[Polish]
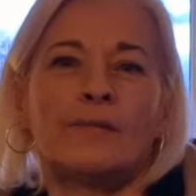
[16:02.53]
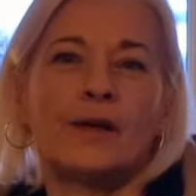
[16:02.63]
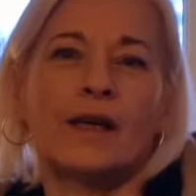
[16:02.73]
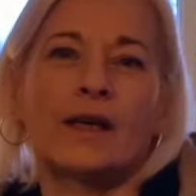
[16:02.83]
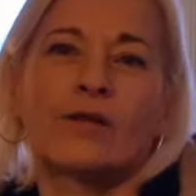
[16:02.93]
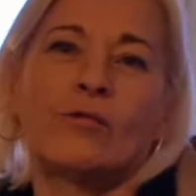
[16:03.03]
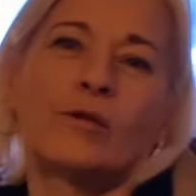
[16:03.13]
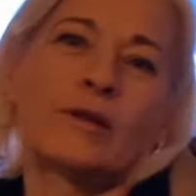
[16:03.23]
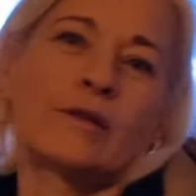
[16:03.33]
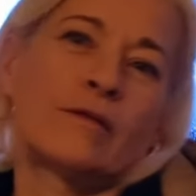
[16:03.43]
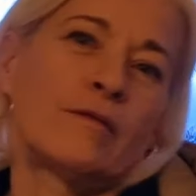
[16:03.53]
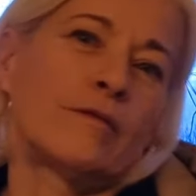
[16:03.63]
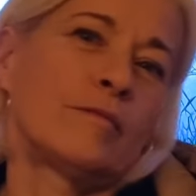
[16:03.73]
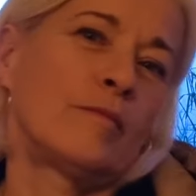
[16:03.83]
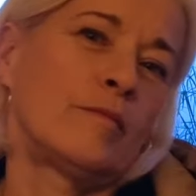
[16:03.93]
piekł,
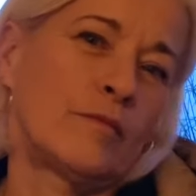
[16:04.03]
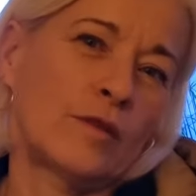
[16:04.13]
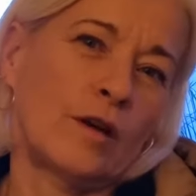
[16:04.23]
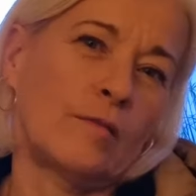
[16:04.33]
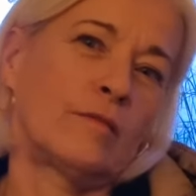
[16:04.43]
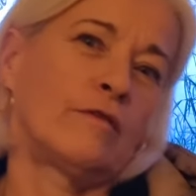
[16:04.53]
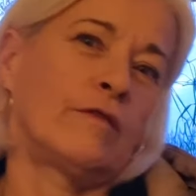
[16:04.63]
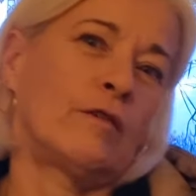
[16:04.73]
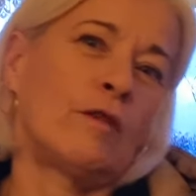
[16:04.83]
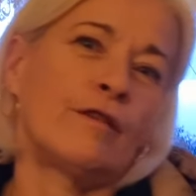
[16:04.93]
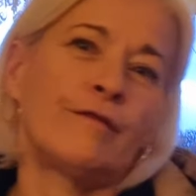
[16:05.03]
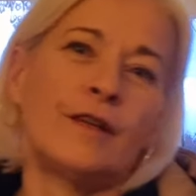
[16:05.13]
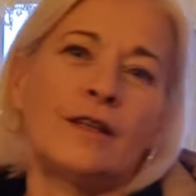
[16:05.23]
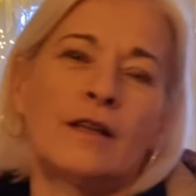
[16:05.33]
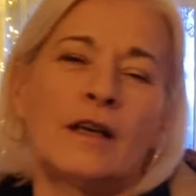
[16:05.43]
tą
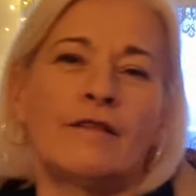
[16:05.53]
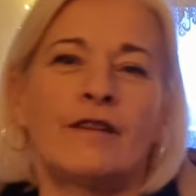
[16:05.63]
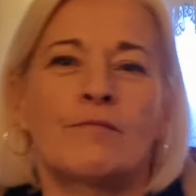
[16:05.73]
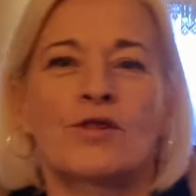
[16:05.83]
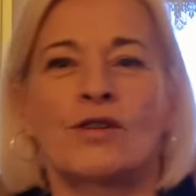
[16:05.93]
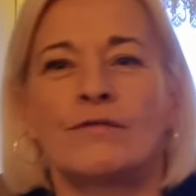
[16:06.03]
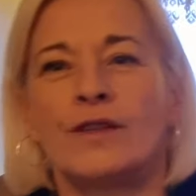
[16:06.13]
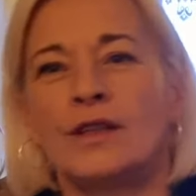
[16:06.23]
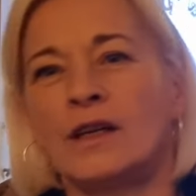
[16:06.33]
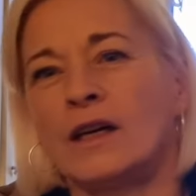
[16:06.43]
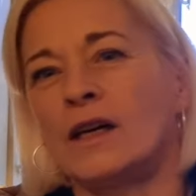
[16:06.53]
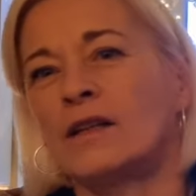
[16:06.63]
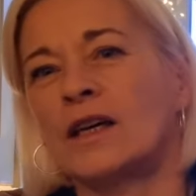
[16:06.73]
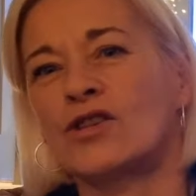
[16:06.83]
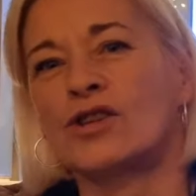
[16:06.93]
wołowinę, wieprzowinę,
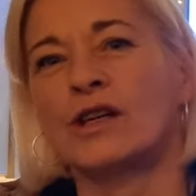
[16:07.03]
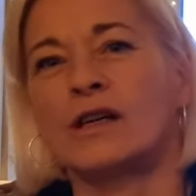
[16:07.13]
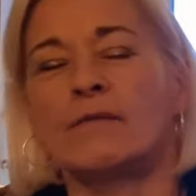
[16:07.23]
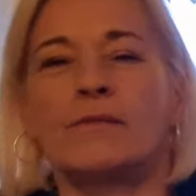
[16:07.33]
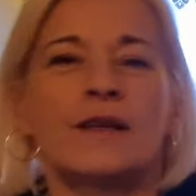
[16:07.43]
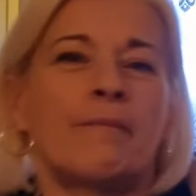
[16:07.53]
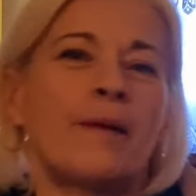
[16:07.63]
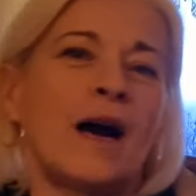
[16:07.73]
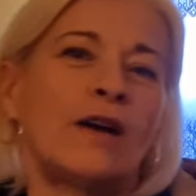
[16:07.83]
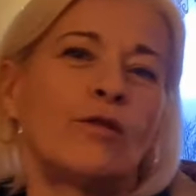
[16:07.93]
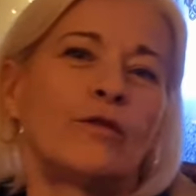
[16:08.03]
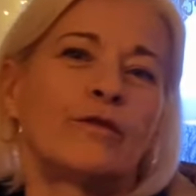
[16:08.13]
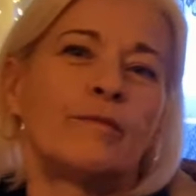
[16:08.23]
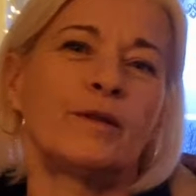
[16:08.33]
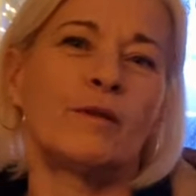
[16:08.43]
także
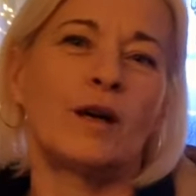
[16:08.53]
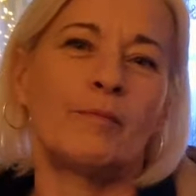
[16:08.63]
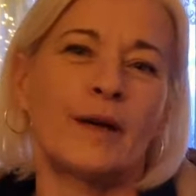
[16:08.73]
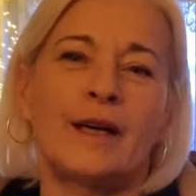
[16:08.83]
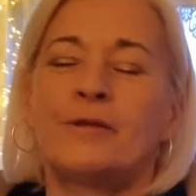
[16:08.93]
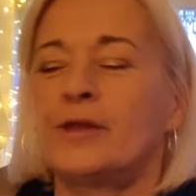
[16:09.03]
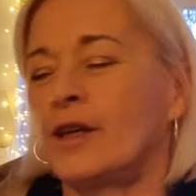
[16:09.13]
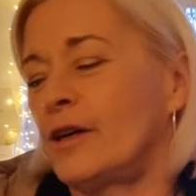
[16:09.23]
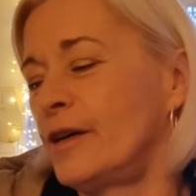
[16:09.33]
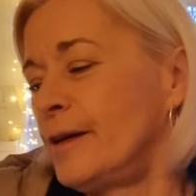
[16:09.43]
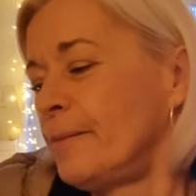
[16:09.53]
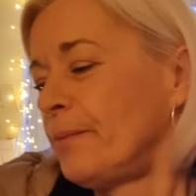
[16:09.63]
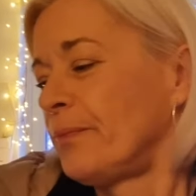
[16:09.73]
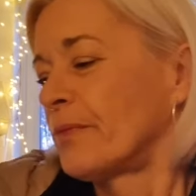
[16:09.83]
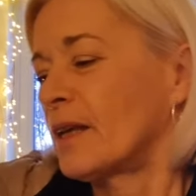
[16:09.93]
zapachów było pełno
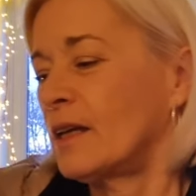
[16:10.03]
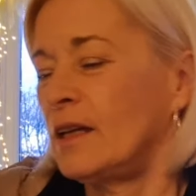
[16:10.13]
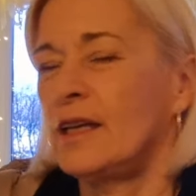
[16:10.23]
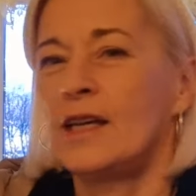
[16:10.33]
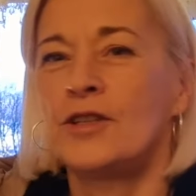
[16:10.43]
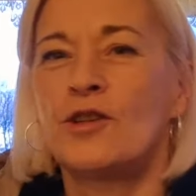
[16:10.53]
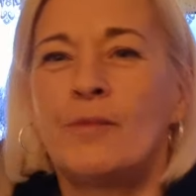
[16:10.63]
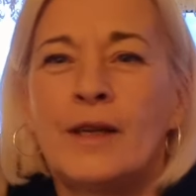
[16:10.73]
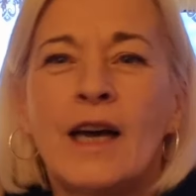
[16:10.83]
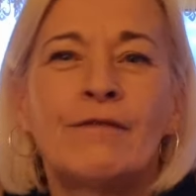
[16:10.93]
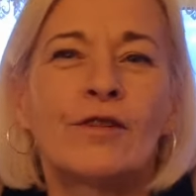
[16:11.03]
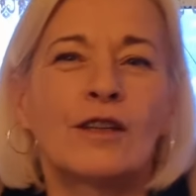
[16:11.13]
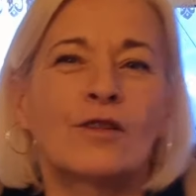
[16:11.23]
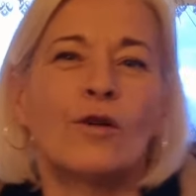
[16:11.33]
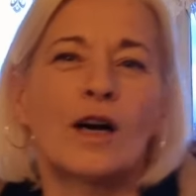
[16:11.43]
klienci byli. A w
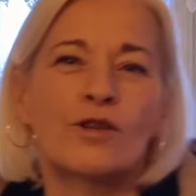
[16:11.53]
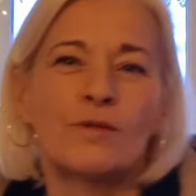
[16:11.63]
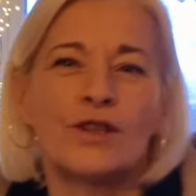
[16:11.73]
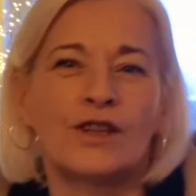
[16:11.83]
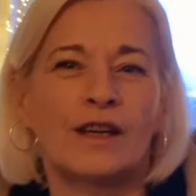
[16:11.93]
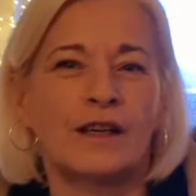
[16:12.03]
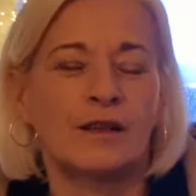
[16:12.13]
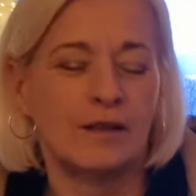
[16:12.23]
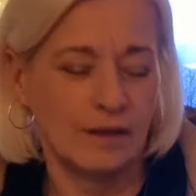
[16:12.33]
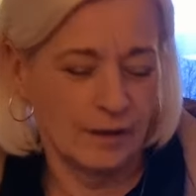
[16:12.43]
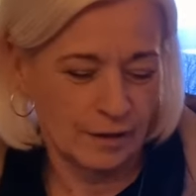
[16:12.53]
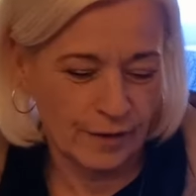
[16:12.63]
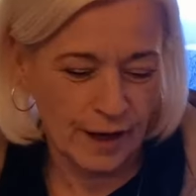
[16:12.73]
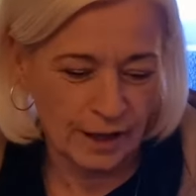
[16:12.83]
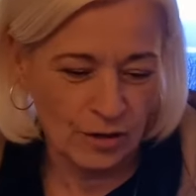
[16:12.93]
ogóle kucharz mi dzisiaj e,
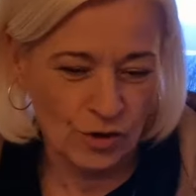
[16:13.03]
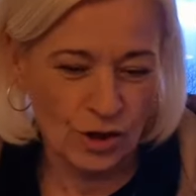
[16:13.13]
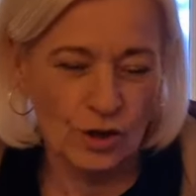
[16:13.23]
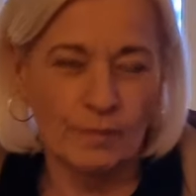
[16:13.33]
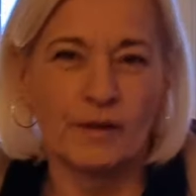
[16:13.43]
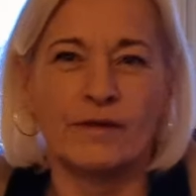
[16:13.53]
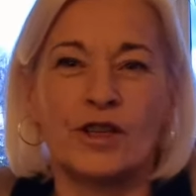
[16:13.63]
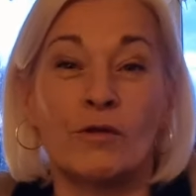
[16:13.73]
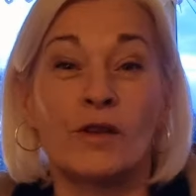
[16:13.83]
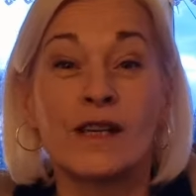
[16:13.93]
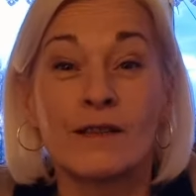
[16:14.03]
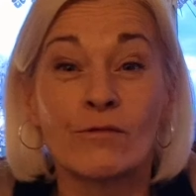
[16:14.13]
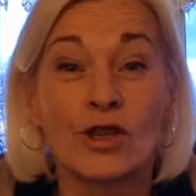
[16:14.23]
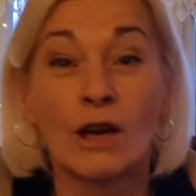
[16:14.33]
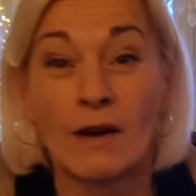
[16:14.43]
fajną rzecz opowiedział. Nie
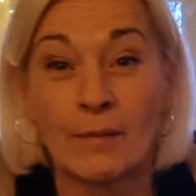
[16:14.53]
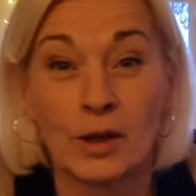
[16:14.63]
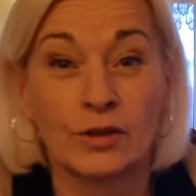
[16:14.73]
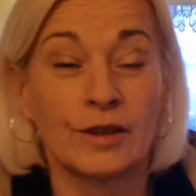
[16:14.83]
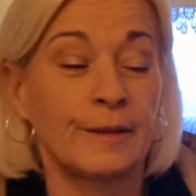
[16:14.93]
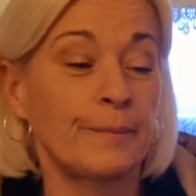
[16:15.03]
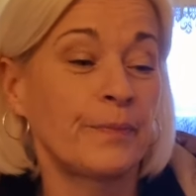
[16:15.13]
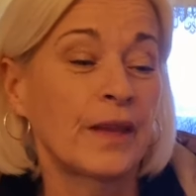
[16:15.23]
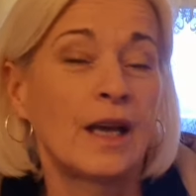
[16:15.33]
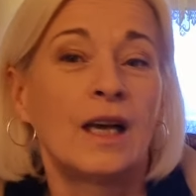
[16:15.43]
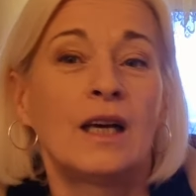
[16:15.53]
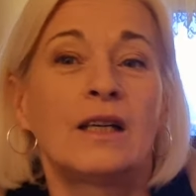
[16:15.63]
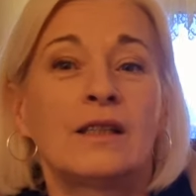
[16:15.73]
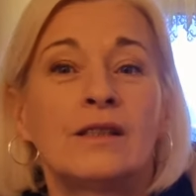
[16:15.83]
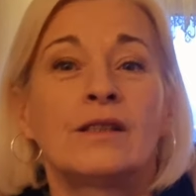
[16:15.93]
słyszałam o tym. E,